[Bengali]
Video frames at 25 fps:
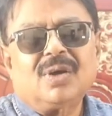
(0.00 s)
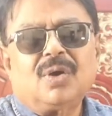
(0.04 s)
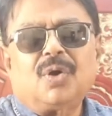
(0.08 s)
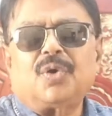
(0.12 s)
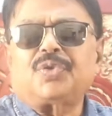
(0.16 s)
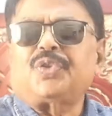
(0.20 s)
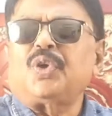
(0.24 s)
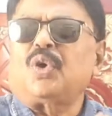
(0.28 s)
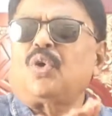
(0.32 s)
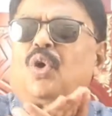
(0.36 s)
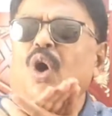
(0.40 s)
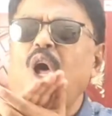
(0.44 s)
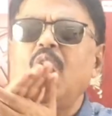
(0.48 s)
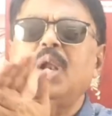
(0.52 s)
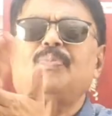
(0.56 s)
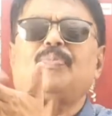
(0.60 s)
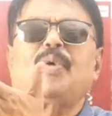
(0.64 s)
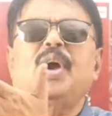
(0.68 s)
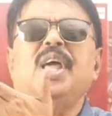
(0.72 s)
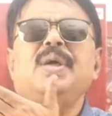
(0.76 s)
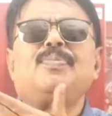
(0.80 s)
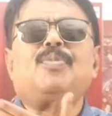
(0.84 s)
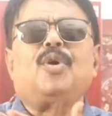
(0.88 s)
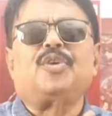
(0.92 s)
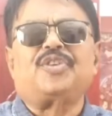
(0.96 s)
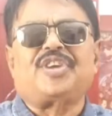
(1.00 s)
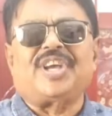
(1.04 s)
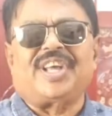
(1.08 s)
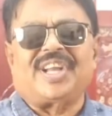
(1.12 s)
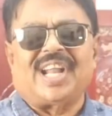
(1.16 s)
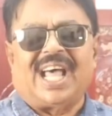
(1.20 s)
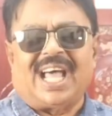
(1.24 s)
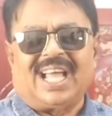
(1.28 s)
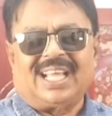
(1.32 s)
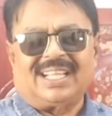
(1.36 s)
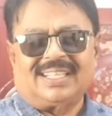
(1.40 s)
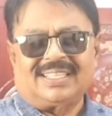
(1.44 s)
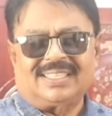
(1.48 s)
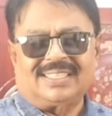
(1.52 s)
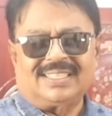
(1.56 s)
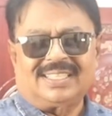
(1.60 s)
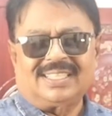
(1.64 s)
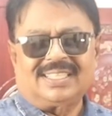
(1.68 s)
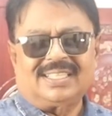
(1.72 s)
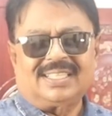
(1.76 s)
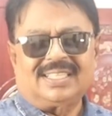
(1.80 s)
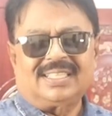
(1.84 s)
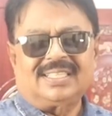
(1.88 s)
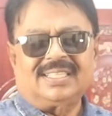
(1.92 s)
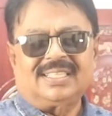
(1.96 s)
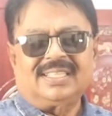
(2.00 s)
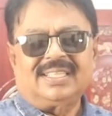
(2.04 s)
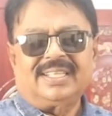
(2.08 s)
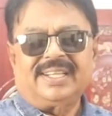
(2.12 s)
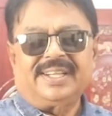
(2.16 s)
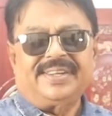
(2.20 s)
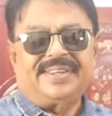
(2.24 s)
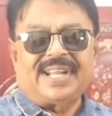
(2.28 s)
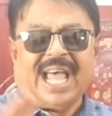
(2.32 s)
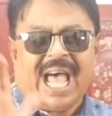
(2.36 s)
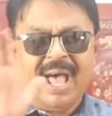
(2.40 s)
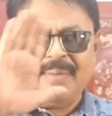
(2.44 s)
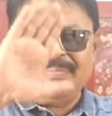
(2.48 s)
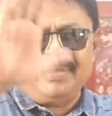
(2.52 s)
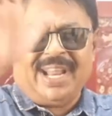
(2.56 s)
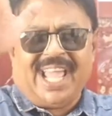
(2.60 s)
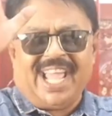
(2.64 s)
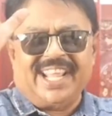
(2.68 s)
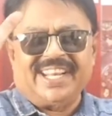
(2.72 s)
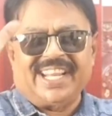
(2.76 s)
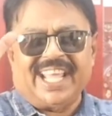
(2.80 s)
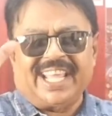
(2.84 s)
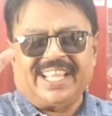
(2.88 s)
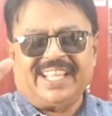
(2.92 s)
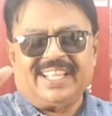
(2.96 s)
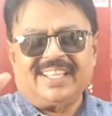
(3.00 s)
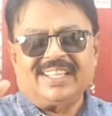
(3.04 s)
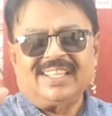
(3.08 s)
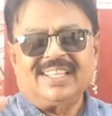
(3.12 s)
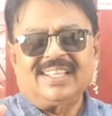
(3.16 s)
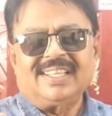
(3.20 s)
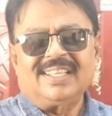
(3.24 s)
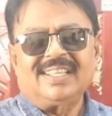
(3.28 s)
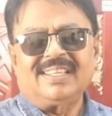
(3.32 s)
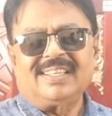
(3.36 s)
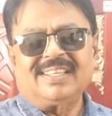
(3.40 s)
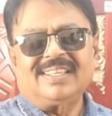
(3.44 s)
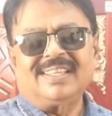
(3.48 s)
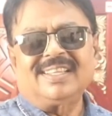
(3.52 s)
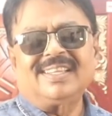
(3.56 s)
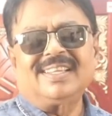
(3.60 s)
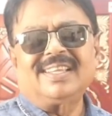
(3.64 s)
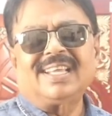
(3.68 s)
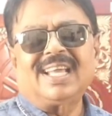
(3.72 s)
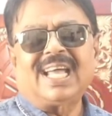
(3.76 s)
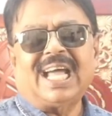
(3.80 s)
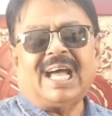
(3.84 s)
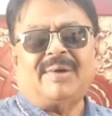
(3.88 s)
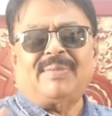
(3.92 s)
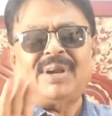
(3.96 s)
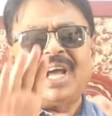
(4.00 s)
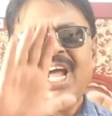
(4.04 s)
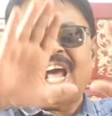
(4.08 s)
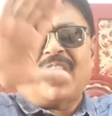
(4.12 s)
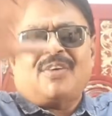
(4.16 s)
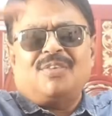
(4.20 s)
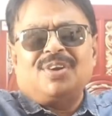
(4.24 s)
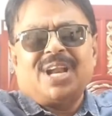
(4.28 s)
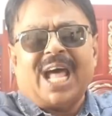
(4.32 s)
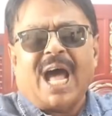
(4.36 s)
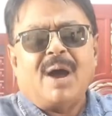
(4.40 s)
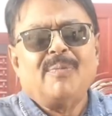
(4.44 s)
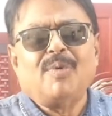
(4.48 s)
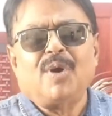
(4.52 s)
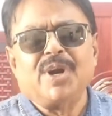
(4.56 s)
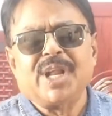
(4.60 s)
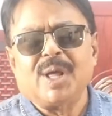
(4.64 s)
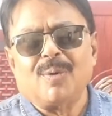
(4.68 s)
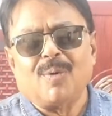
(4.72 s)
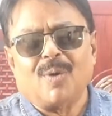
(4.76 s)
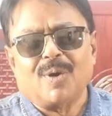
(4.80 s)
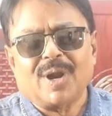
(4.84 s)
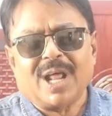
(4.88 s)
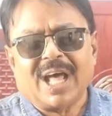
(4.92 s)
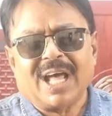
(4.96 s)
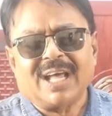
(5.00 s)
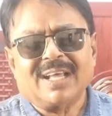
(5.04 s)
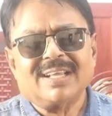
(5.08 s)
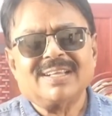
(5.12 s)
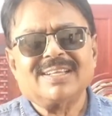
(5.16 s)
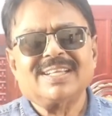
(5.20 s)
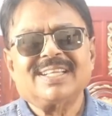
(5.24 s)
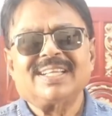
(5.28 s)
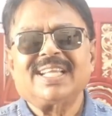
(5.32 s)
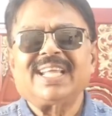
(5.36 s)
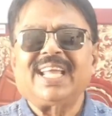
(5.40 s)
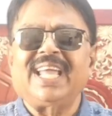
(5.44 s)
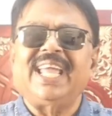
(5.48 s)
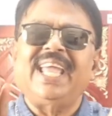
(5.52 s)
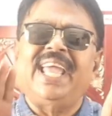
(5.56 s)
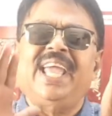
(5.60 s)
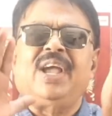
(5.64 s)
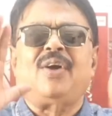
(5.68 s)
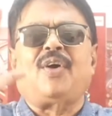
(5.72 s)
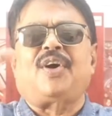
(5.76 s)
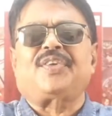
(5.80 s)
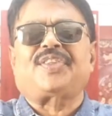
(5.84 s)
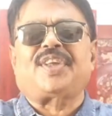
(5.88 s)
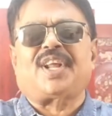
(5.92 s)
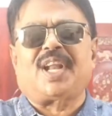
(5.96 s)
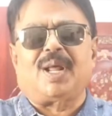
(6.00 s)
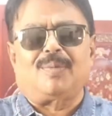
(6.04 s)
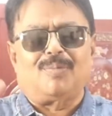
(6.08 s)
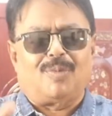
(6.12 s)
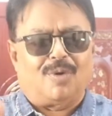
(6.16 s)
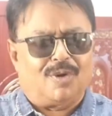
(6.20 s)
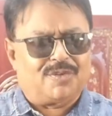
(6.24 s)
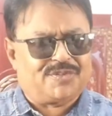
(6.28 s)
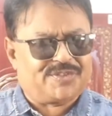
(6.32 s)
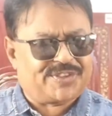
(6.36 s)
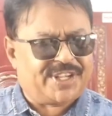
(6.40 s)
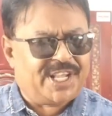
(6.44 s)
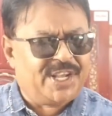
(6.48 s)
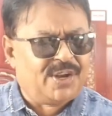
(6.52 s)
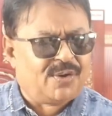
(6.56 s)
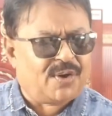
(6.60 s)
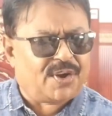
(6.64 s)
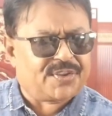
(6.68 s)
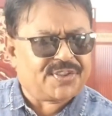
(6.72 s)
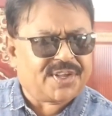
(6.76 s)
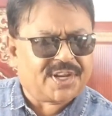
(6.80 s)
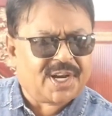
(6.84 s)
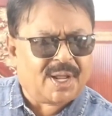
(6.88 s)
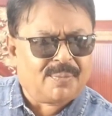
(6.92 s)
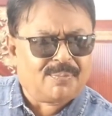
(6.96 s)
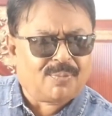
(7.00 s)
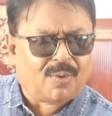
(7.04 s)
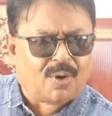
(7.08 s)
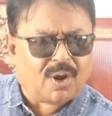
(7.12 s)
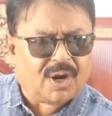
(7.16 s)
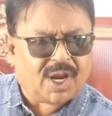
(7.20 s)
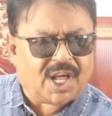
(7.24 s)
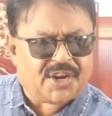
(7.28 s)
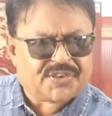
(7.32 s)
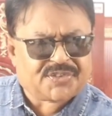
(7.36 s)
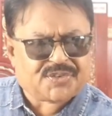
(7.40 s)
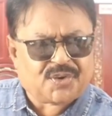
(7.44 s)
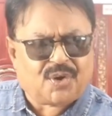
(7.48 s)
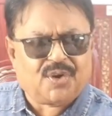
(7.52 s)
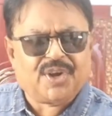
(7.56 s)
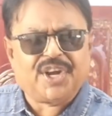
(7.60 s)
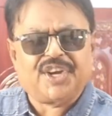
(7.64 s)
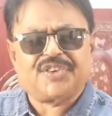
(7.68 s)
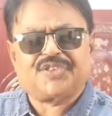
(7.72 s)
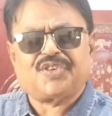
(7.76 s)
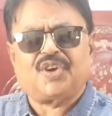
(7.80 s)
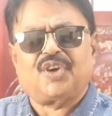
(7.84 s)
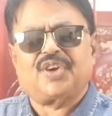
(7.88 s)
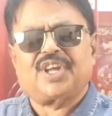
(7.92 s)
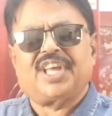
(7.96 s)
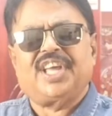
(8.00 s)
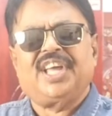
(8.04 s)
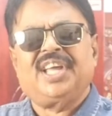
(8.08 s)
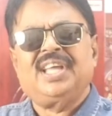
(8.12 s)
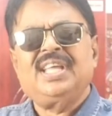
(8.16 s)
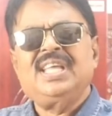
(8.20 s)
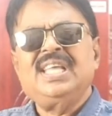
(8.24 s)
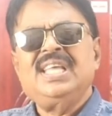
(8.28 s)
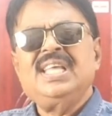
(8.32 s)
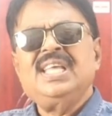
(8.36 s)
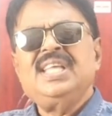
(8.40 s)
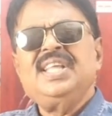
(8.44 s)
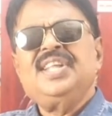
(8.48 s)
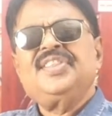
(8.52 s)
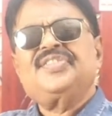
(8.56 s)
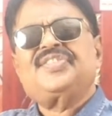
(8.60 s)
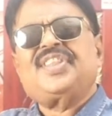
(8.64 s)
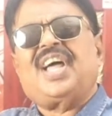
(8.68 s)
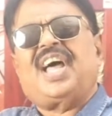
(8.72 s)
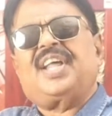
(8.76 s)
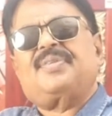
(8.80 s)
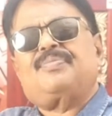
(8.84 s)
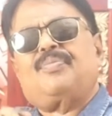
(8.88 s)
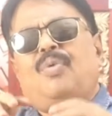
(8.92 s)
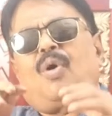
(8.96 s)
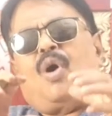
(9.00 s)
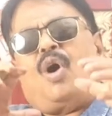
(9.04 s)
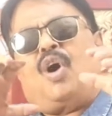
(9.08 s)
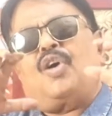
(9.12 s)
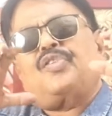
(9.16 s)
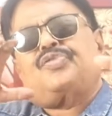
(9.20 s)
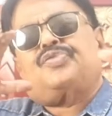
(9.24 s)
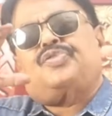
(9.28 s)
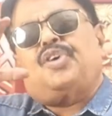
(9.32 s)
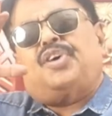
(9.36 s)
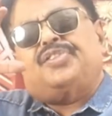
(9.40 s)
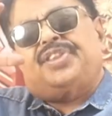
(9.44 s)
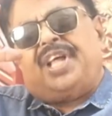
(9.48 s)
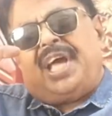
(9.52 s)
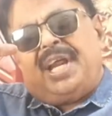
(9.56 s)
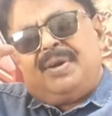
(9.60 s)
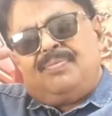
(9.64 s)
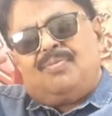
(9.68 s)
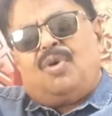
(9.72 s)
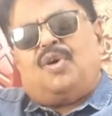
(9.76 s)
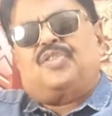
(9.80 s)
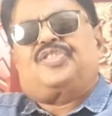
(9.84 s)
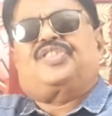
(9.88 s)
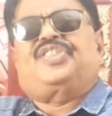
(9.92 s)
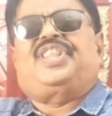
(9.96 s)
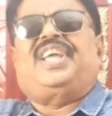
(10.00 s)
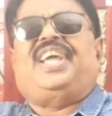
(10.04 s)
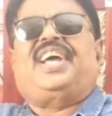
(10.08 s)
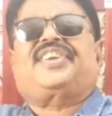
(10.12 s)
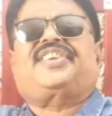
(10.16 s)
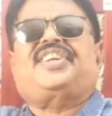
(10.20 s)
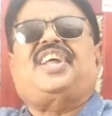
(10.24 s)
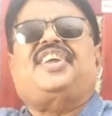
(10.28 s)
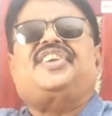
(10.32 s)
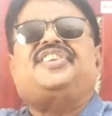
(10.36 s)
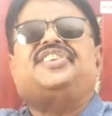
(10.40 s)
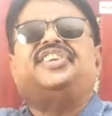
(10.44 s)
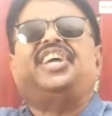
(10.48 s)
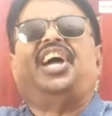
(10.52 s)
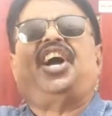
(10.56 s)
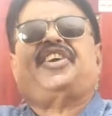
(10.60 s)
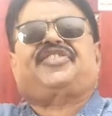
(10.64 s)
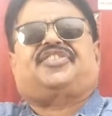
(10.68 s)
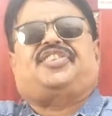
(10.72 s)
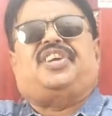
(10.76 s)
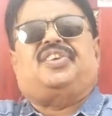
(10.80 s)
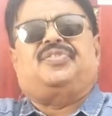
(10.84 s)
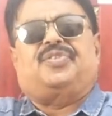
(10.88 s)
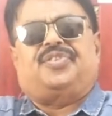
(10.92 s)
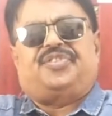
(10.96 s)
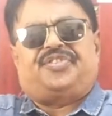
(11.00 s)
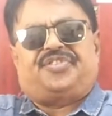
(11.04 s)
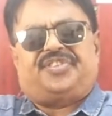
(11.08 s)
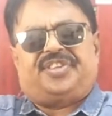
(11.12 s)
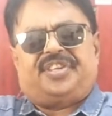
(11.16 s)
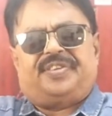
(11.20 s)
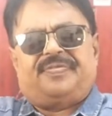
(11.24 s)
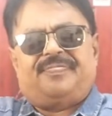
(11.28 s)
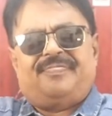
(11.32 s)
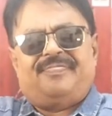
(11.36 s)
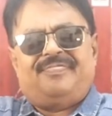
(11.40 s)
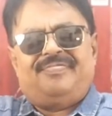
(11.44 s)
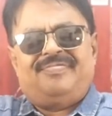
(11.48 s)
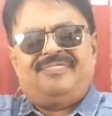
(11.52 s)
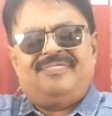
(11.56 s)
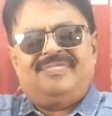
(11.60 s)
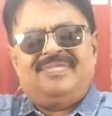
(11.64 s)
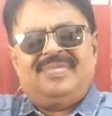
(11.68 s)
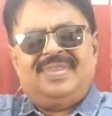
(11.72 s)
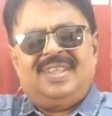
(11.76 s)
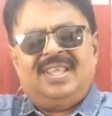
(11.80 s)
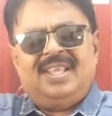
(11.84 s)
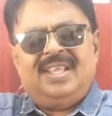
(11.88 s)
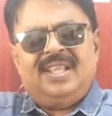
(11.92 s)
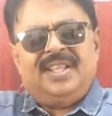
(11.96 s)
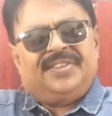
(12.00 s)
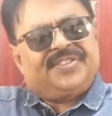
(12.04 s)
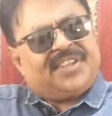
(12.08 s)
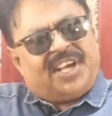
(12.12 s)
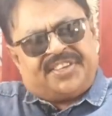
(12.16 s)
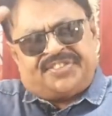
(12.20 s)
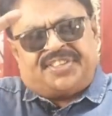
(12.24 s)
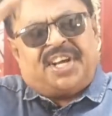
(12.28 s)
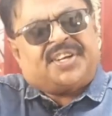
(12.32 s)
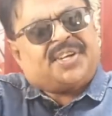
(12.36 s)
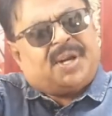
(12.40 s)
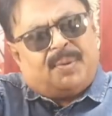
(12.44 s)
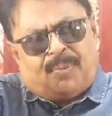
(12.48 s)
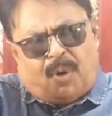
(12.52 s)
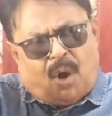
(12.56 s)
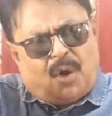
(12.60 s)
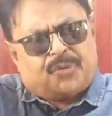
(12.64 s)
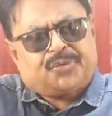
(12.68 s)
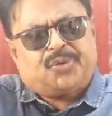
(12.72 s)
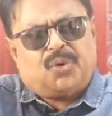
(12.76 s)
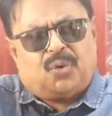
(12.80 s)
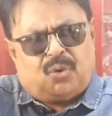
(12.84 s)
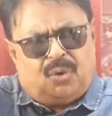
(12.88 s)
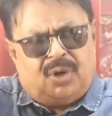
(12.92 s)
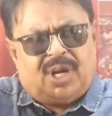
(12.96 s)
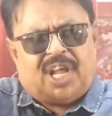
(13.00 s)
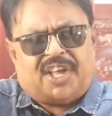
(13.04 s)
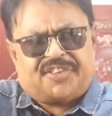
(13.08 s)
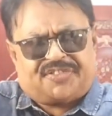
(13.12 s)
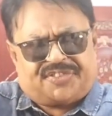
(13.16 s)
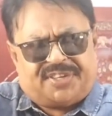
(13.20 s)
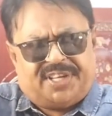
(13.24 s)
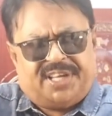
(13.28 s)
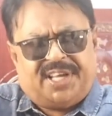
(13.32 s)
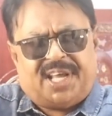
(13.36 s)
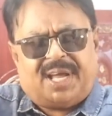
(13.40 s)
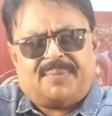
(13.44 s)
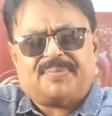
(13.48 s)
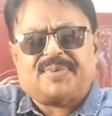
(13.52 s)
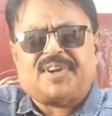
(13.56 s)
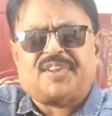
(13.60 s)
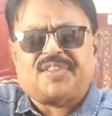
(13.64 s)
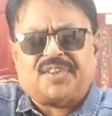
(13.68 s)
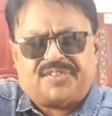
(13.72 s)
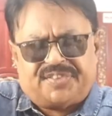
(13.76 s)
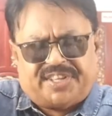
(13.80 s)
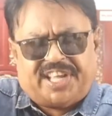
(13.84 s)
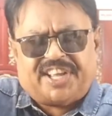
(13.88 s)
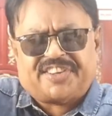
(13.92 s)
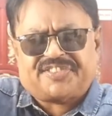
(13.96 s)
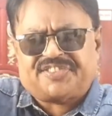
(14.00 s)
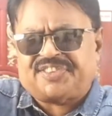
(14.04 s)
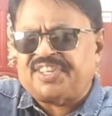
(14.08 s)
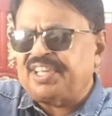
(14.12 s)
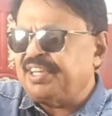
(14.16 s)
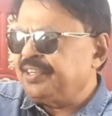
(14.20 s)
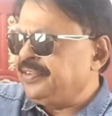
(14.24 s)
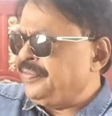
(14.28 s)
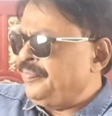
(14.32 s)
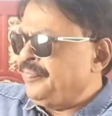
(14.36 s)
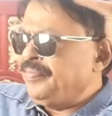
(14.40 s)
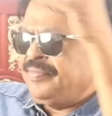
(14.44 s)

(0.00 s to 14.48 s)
ও তো গল্পই বুঝে না নাম নেয় নাই আমরা কারো নামও নেব না এই কথাটা বলছে এই কথাটা বলার সঙ্গে সঙ্গে তার ভক্তদের মধ্যে একটা রিয়াকশন হয়েছে তার যে একটা ভক্তগুলো আছে আপনারা তো দেখছেন